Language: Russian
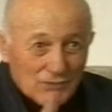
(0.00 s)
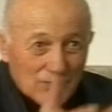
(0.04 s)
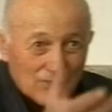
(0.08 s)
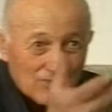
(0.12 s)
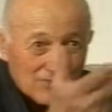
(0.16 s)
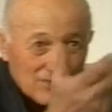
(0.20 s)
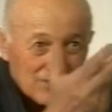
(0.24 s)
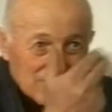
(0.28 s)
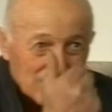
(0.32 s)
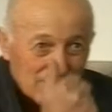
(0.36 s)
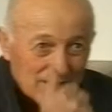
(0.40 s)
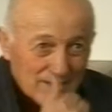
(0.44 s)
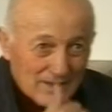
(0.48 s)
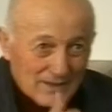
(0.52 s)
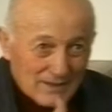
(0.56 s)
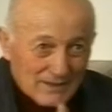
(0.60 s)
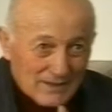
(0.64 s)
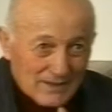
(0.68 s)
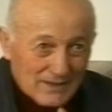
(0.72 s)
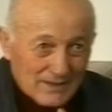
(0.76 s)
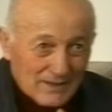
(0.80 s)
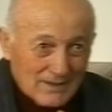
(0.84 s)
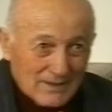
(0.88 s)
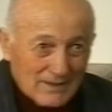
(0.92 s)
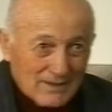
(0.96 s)
вышли они,
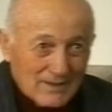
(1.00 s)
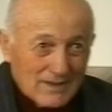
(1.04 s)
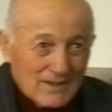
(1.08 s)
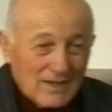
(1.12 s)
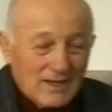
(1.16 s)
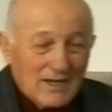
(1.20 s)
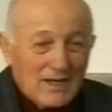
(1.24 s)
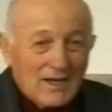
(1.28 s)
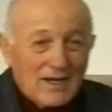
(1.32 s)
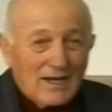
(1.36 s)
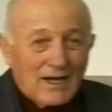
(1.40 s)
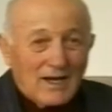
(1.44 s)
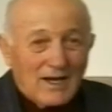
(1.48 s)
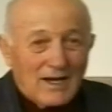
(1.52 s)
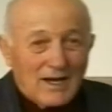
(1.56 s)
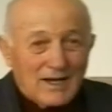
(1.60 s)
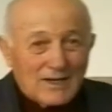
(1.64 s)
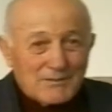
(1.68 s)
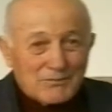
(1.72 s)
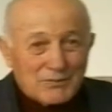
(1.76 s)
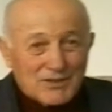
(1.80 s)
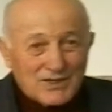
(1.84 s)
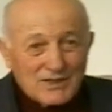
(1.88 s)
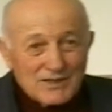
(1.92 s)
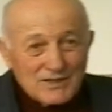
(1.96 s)
а
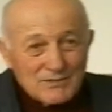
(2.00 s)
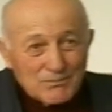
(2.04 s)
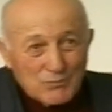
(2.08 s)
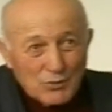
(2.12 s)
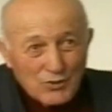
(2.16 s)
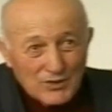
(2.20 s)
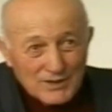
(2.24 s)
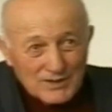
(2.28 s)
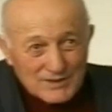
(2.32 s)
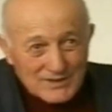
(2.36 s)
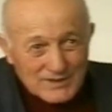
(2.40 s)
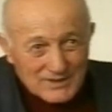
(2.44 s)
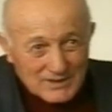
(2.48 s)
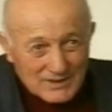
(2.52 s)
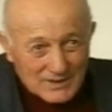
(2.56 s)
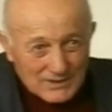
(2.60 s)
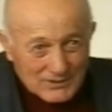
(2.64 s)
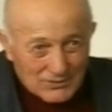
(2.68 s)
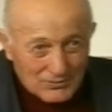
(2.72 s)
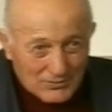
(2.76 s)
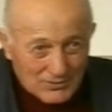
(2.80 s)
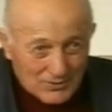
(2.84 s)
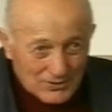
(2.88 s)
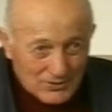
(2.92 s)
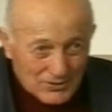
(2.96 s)
бронепоезд,
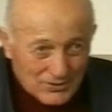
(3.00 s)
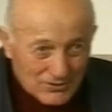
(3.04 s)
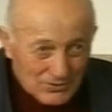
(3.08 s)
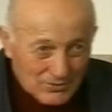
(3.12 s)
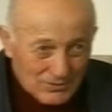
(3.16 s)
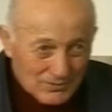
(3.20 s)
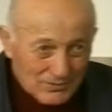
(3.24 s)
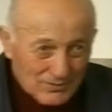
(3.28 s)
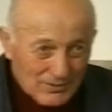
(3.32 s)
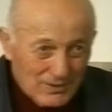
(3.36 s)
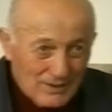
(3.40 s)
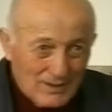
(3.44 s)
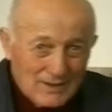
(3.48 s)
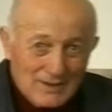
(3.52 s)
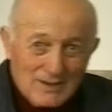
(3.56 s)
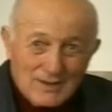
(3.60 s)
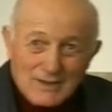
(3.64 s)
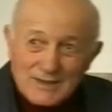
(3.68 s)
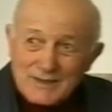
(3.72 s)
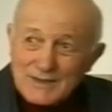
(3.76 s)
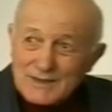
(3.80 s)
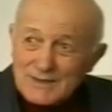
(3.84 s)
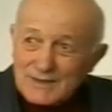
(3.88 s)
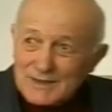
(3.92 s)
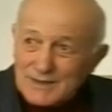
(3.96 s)
который шел
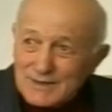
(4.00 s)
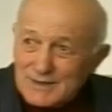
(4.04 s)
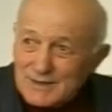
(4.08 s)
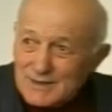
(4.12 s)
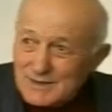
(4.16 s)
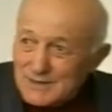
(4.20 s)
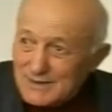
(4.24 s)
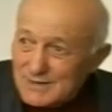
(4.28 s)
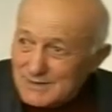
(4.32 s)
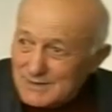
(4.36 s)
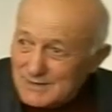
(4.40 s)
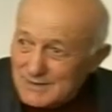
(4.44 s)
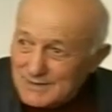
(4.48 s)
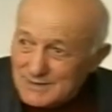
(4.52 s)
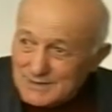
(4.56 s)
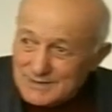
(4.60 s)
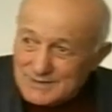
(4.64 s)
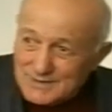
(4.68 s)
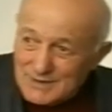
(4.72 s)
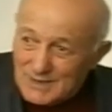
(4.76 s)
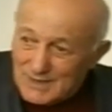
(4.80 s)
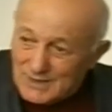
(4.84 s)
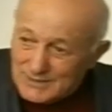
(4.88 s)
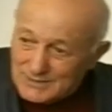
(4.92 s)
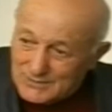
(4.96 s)
из,
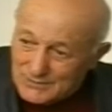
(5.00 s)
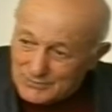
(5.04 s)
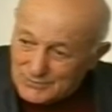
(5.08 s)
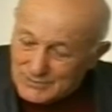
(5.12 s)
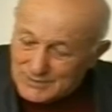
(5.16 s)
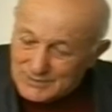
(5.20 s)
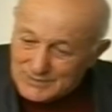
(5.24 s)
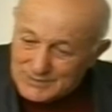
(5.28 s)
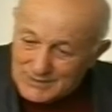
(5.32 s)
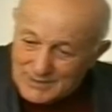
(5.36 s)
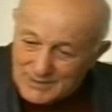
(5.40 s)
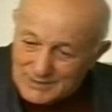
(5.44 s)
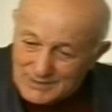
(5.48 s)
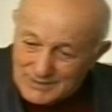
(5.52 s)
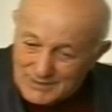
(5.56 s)
оттуда, с э,